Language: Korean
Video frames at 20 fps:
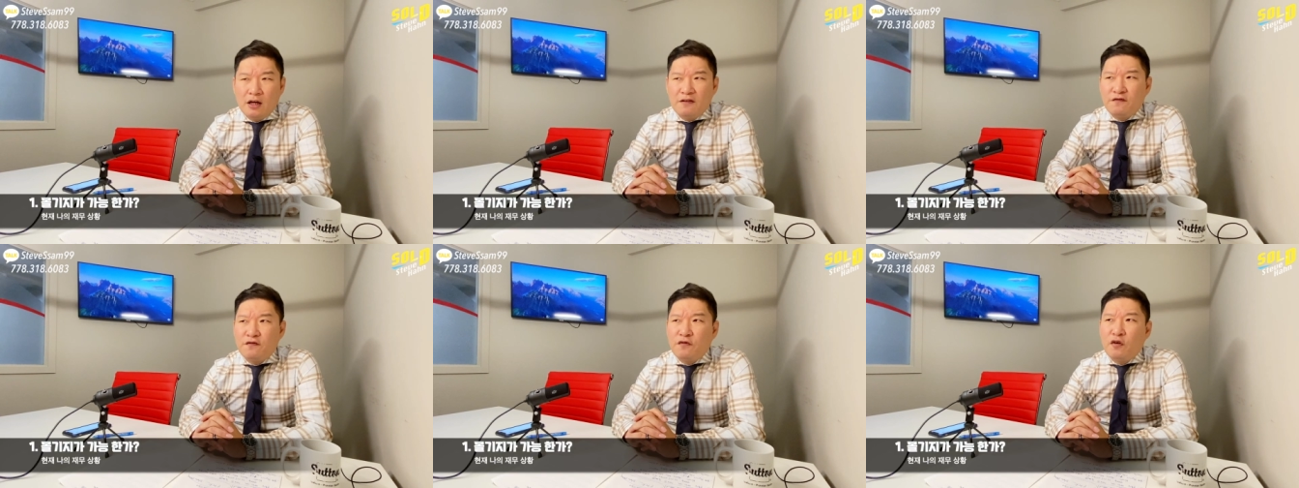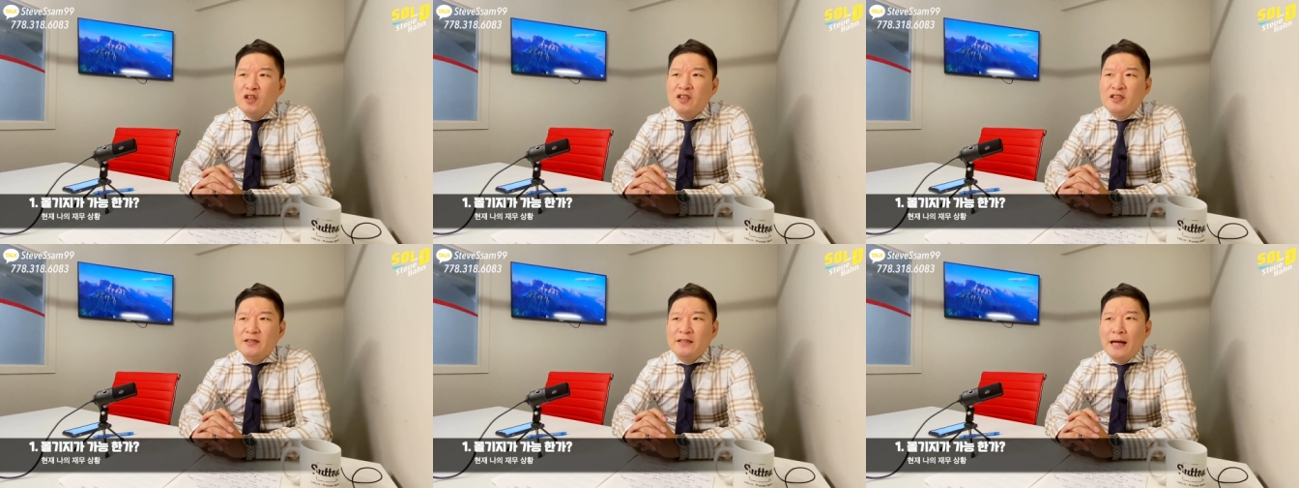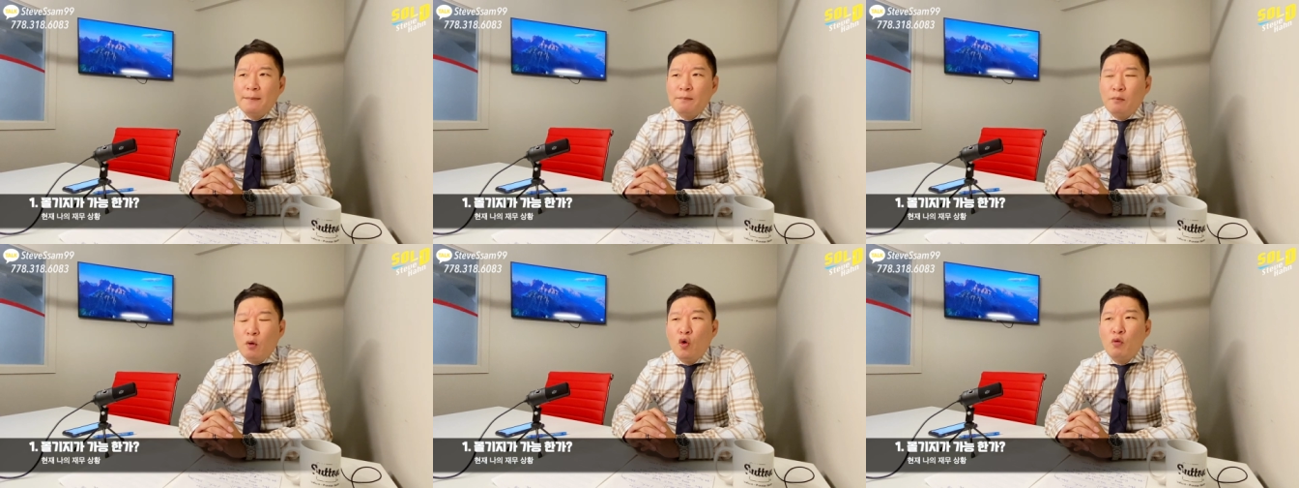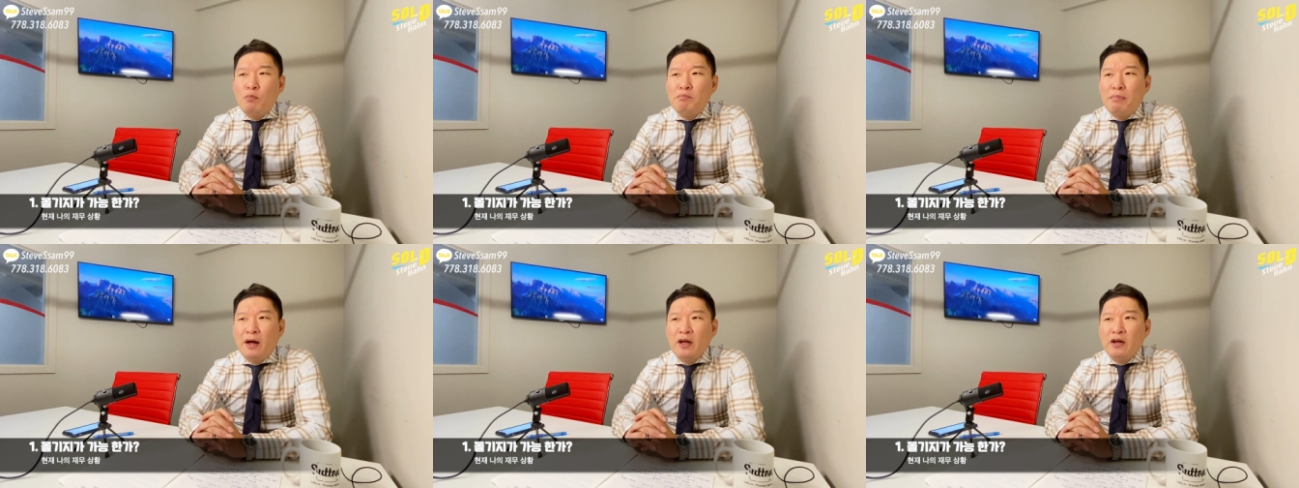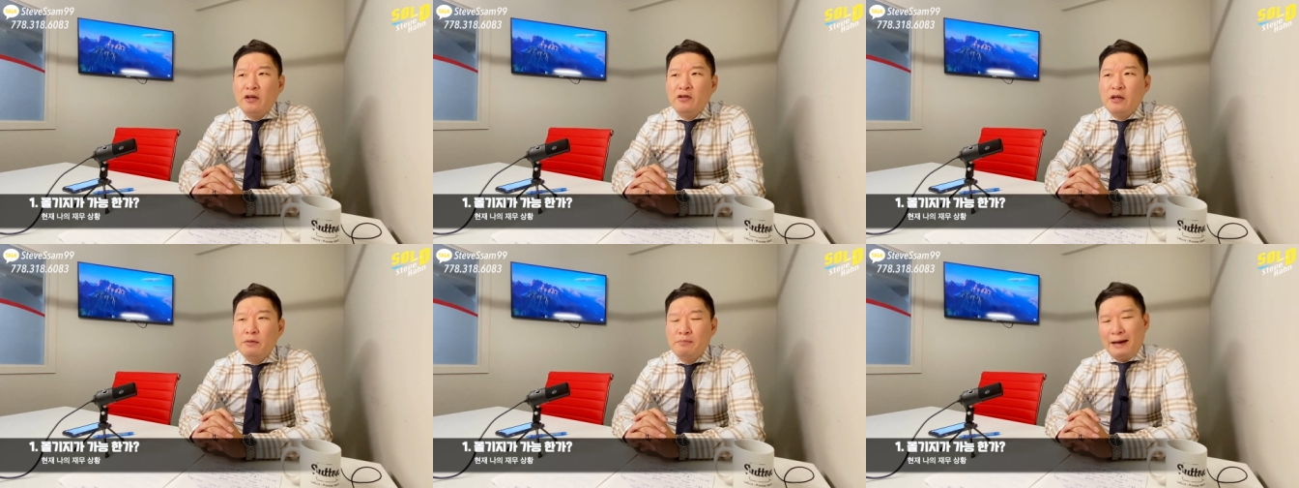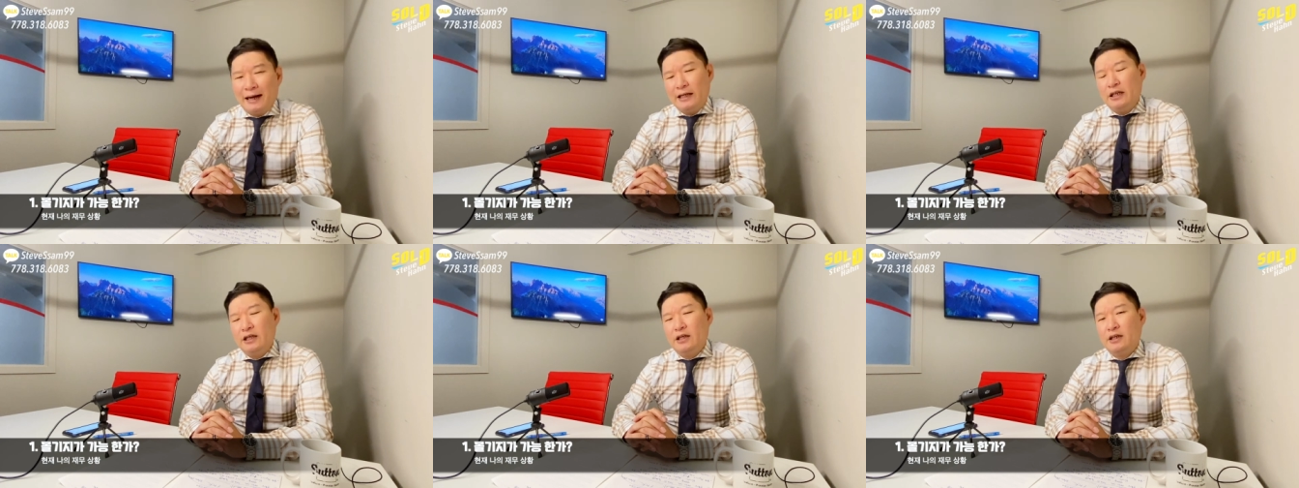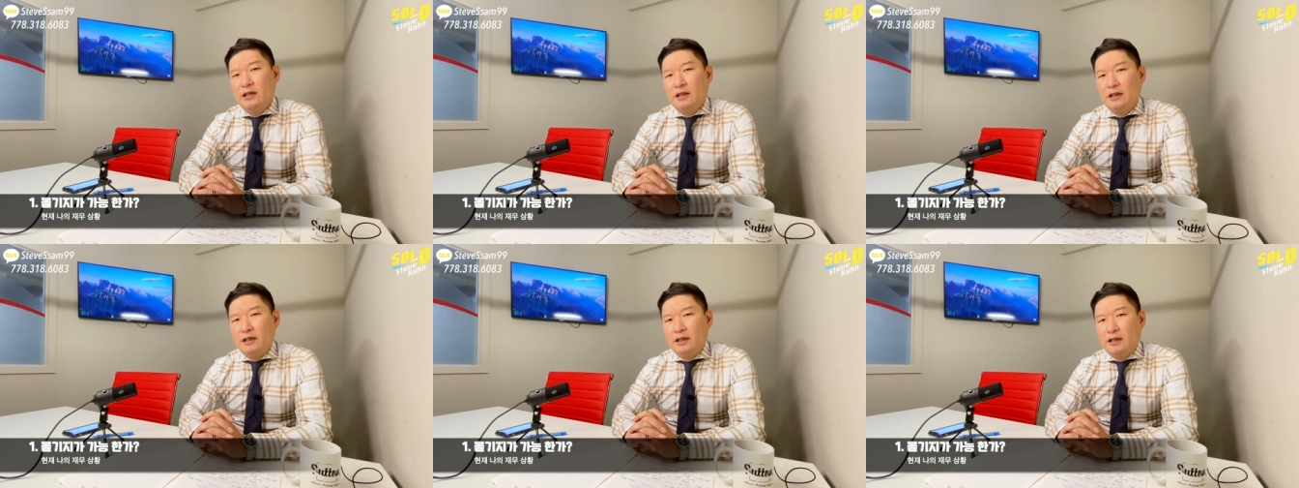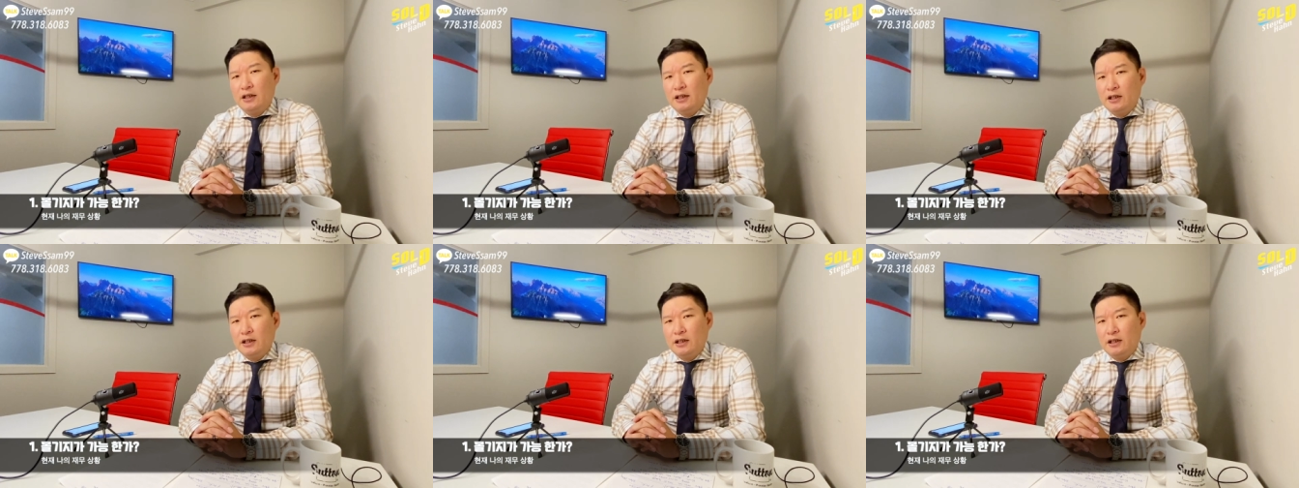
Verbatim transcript: 퍼스트 타임 홈 바이어들이 많이 아,